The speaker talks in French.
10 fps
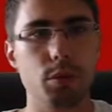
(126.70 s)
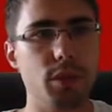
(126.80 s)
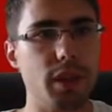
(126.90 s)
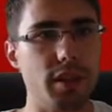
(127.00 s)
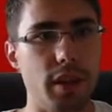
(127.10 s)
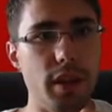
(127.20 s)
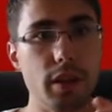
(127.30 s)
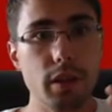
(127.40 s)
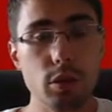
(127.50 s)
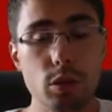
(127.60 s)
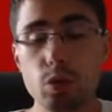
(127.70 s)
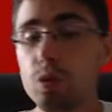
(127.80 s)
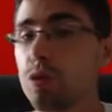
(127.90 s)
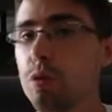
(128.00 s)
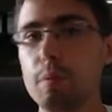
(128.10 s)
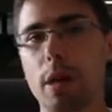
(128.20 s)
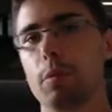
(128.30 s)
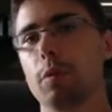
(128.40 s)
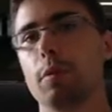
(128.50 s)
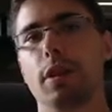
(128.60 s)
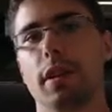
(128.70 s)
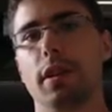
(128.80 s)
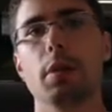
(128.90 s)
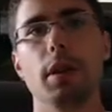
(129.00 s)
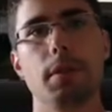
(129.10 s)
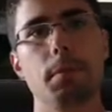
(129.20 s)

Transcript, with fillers: ça, c'est tout superbement équilibré.